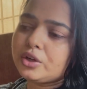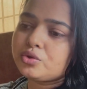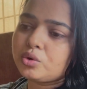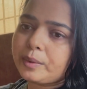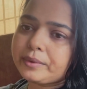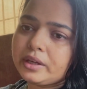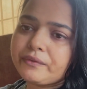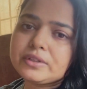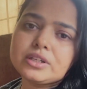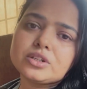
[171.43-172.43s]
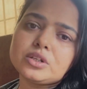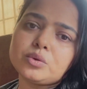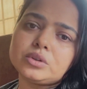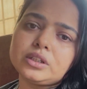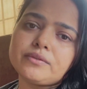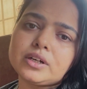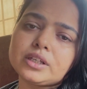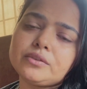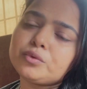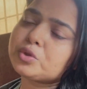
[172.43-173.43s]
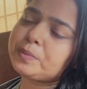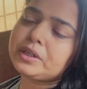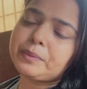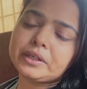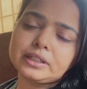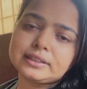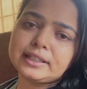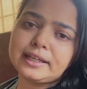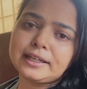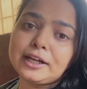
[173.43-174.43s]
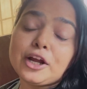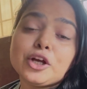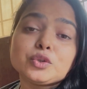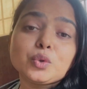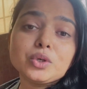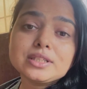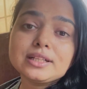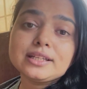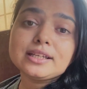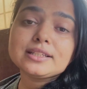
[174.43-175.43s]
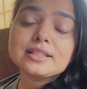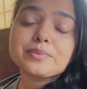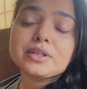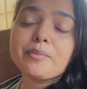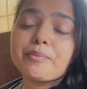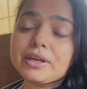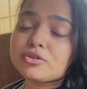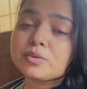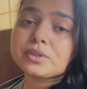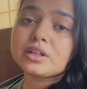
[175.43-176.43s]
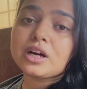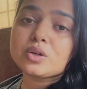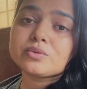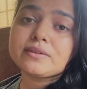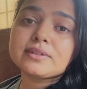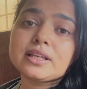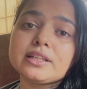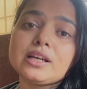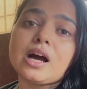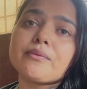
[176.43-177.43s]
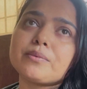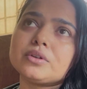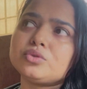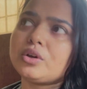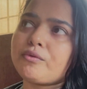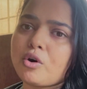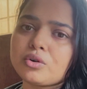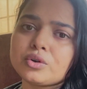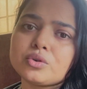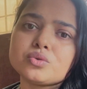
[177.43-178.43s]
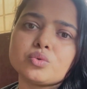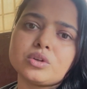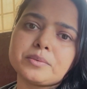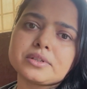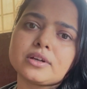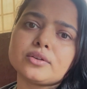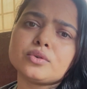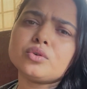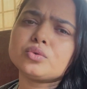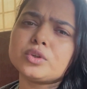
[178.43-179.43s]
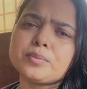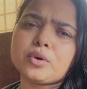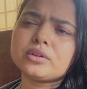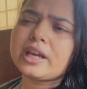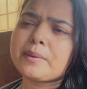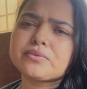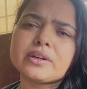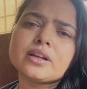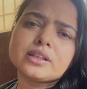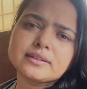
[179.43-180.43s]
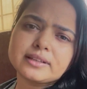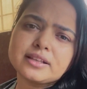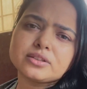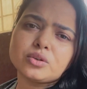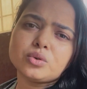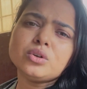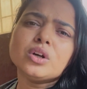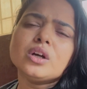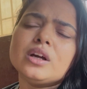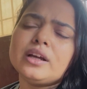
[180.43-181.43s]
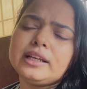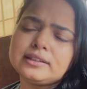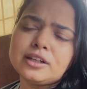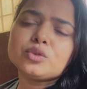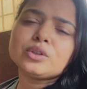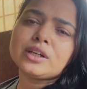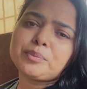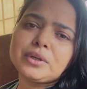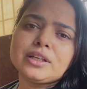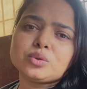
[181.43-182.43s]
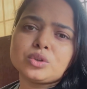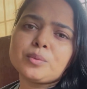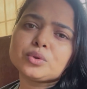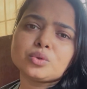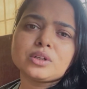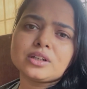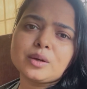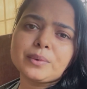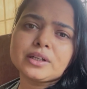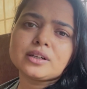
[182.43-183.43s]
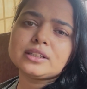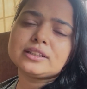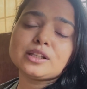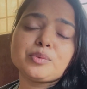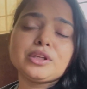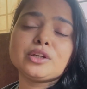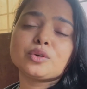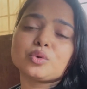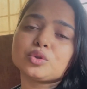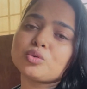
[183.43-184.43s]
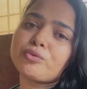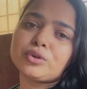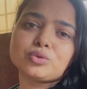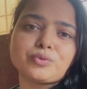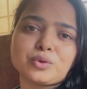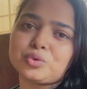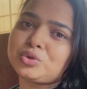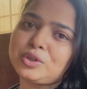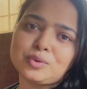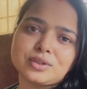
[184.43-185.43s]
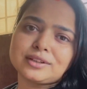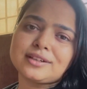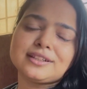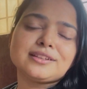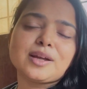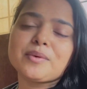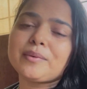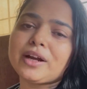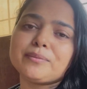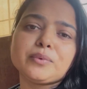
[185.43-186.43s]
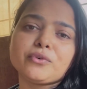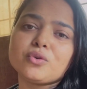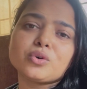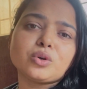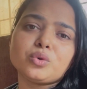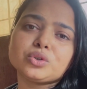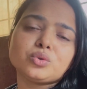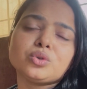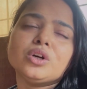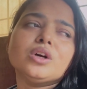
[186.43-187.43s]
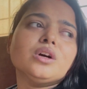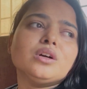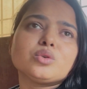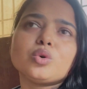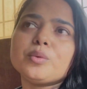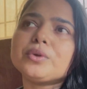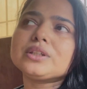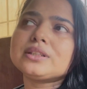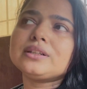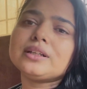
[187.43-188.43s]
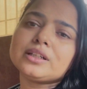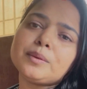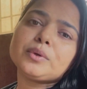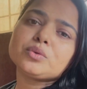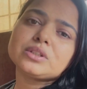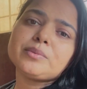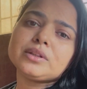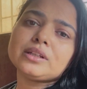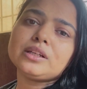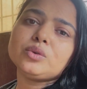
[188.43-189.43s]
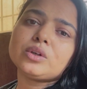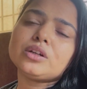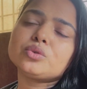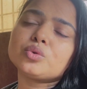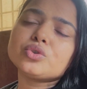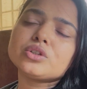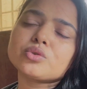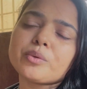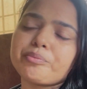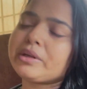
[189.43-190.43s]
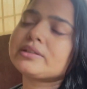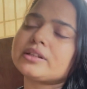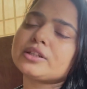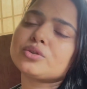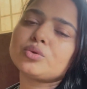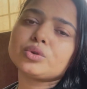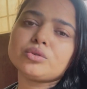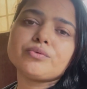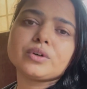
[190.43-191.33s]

जो आपकी एफिशियंसी होती है वर्क की उस पर डिपेंड करता है तो इसलिए सबसे बेस्ट ऑप्शन है हाउस के लिए आप जो है वॉक करो सूर्य नमस्कार करो थोड़ी बहुत एप्स वगैरह की एक्सरसाइज कर लो इतना तो यार अपने लिए थोड़ा बहुत तो करना पड़ेगा अगर इतना भी नहीं करोगे तो फिर तो फिर कुछ नहीं हो सकता कितना भी आप डाइट भी फॉलो कर लोगे तो थोड़ा बहुत असर रहेगा बट उससे भी इतना नहीं होगा अगर दोनों चीज को आप मिक्स करके चलोगे तो